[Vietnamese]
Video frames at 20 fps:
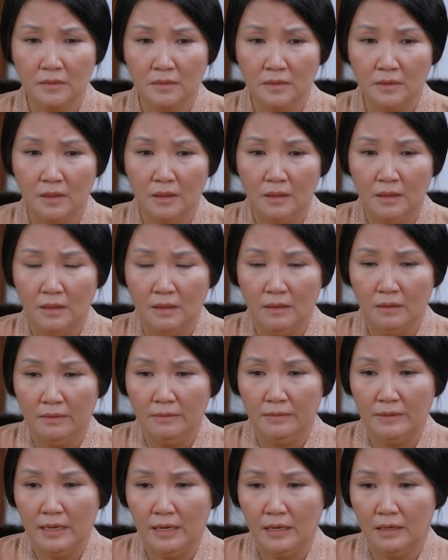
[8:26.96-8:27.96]
ừ,
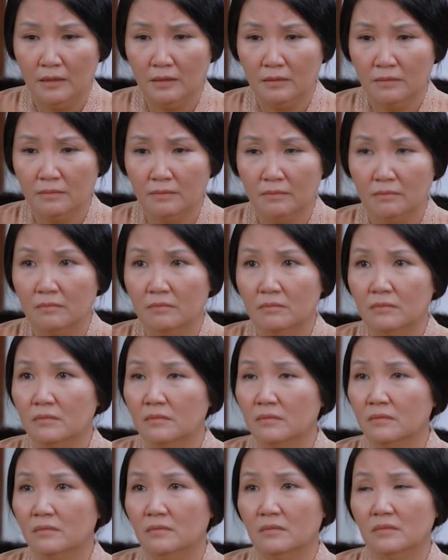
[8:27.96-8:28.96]
Dạ
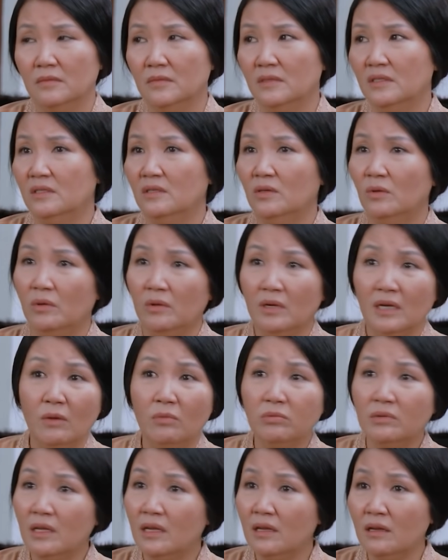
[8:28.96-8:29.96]
Chuyện ở
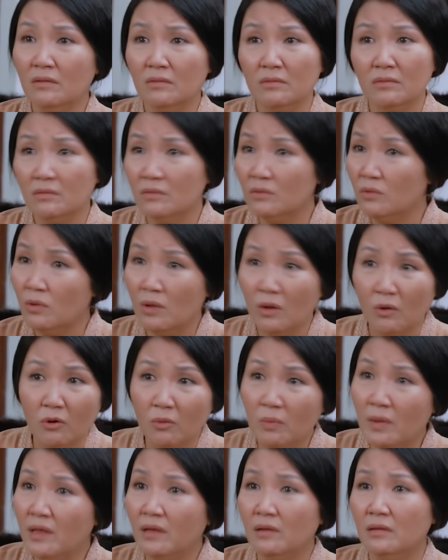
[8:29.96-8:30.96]
công ty tôi đâu
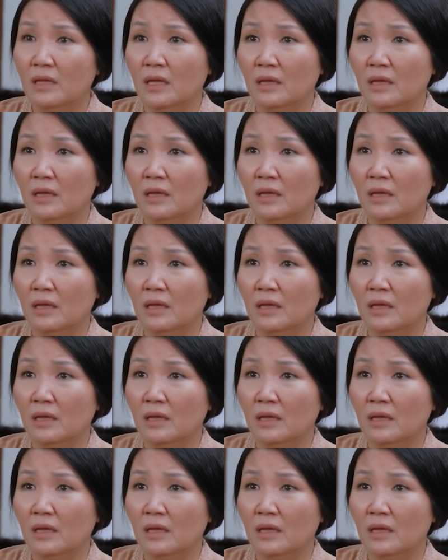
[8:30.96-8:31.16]
có biết